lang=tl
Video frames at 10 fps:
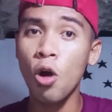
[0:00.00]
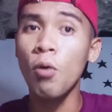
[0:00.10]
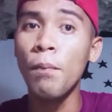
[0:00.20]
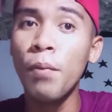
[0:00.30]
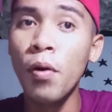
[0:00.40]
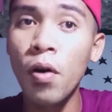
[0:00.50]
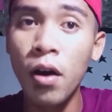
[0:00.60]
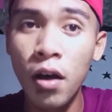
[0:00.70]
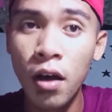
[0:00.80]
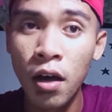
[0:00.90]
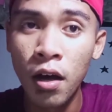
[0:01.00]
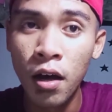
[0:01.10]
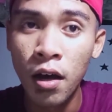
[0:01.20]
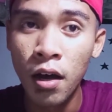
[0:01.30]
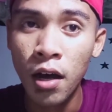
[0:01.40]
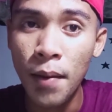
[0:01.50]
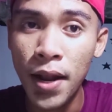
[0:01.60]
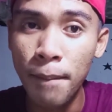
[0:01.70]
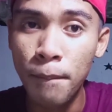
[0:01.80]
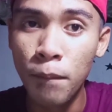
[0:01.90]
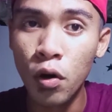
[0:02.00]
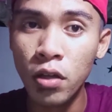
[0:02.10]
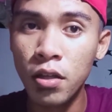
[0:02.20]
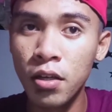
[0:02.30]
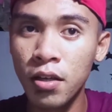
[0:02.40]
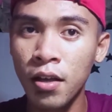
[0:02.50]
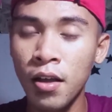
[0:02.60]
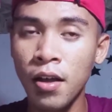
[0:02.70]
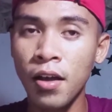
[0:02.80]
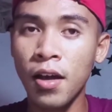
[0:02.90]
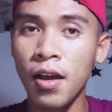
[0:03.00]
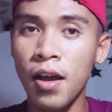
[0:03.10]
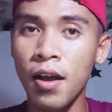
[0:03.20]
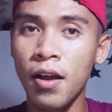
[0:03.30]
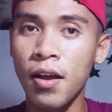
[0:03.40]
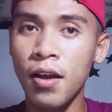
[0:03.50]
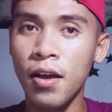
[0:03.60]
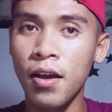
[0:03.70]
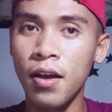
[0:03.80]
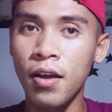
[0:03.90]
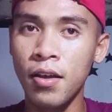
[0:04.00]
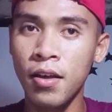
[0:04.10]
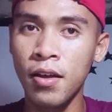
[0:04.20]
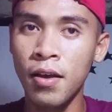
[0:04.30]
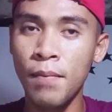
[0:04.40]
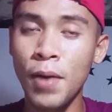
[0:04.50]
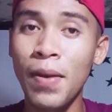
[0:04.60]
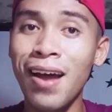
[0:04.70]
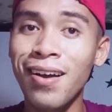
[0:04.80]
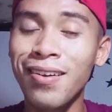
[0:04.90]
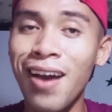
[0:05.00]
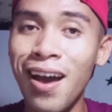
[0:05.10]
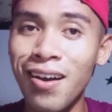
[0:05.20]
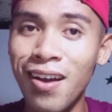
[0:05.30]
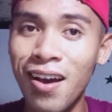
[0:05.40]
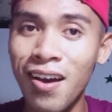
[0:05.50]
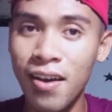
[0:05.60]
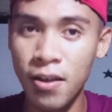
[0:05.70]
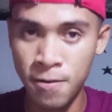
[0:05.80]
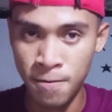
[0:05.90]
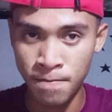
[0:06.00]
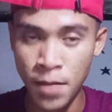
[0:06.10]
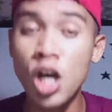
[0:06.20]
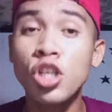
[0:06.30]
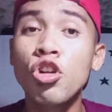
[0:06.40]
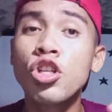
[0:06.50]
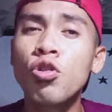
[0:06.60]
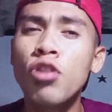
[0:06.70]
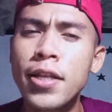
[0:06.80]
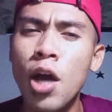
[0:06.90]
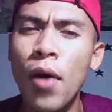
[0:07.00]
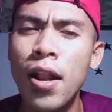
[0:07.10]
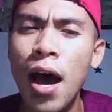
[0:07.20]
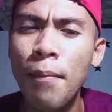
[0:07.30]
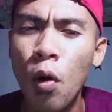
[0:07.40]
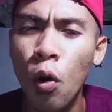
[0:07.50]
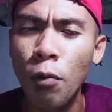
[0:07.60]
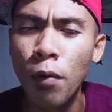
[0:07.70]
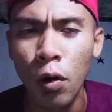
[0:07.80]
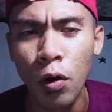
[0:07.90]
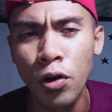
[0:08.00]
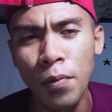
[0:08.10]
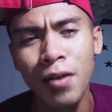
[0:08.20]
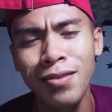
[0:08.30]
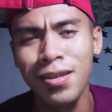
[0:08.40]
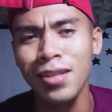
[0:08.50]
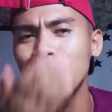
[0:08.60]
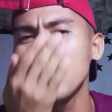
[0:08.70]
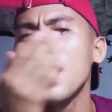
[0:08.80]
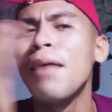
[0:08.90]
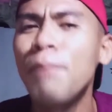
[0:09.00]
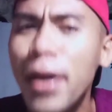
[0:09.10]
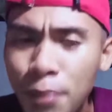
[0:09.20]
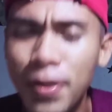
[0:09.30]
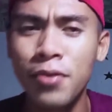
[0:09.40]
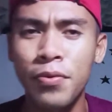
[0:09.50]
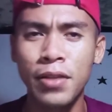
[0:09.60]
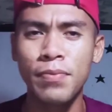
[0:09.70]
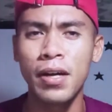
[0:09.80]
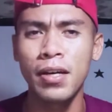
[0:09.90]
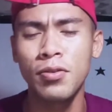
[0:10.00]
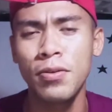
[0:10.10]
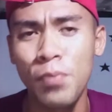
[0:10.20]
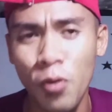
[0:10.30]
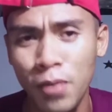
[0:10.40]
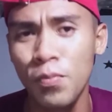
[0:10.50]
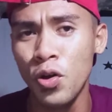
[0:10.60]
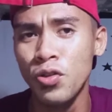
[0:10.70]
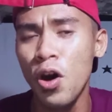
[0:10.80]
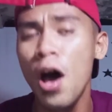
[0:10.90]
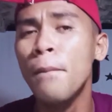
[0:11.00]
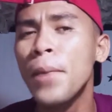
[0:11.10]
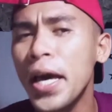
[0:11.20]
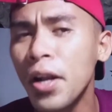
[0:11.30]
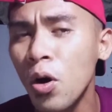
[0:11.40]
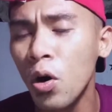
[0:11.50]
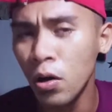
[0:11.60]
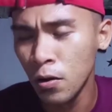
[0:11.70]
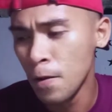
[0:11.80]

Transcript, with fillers: kupo nga malambot. At ang uh, pagpalangga nga sulid-sulid nga wala buho-buho. Hindi tinapay naman iwat mga kayo ni Pokemon, no? Pero